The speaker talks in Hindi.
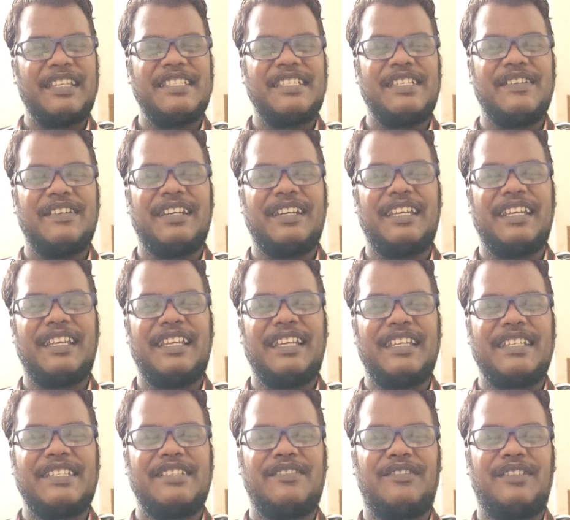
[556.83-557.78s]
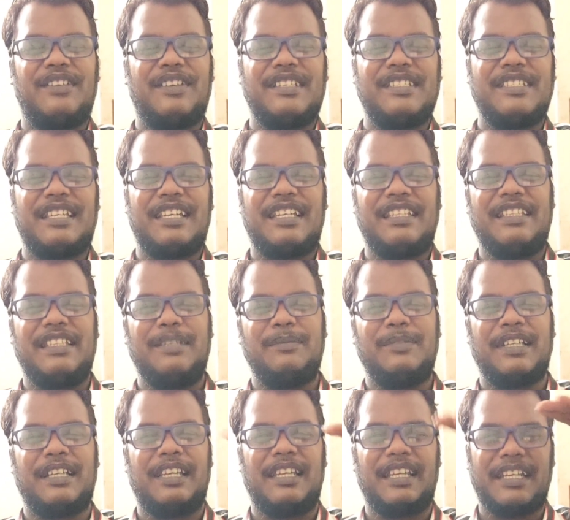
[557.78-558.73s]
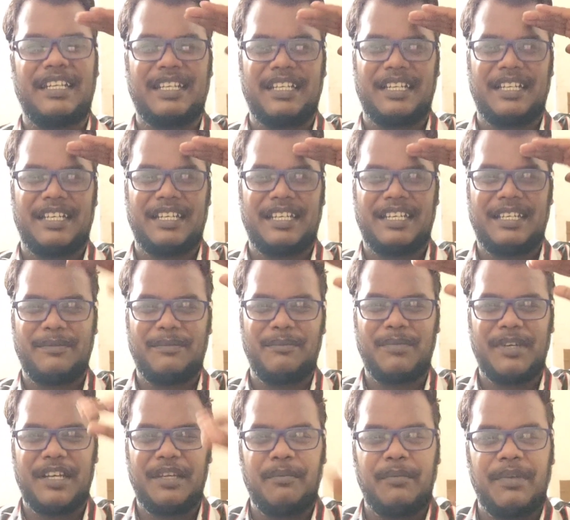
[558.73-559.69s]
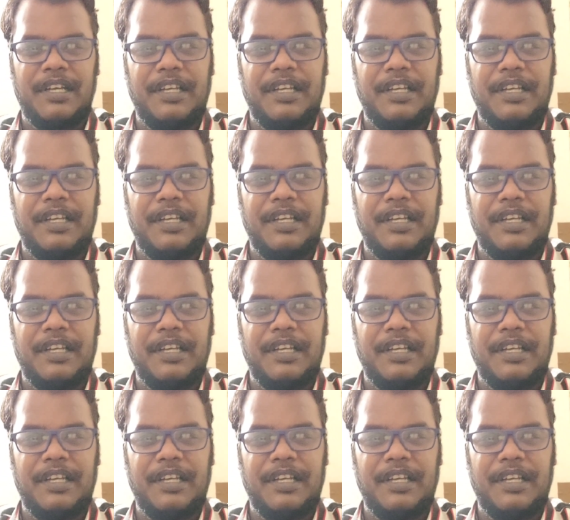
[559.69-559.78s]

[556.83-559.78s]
किसी और नए रिएक्शन वीडियो के साथ तब तक लिए टाटा बाय